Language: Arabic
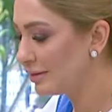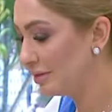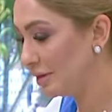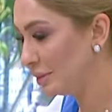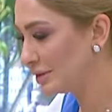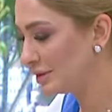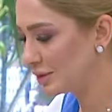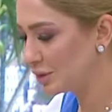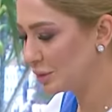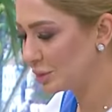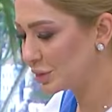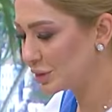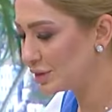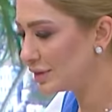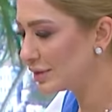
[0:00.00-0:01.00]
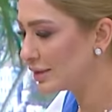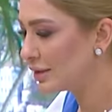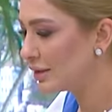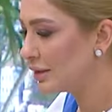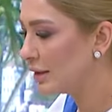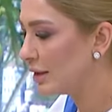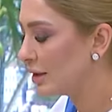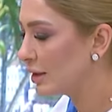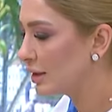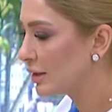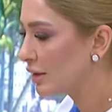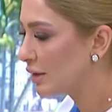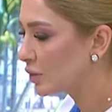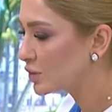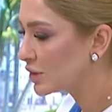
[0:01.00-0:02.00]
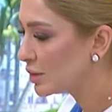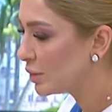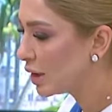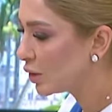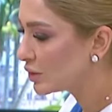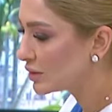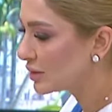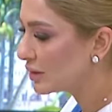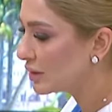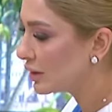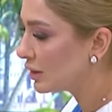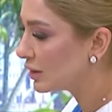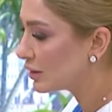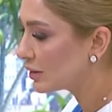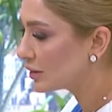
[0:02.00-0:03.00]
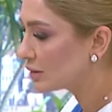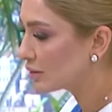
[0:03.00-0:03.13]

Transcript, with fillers: فعملت لكم رز آه وزي ما قلت لك